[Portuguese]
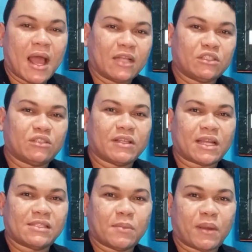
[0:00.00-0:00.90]
a gente vai
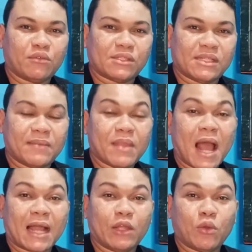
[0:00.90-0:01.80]
trazer para você
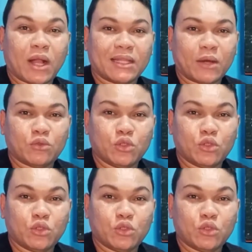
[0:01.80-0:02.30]
aqui no canal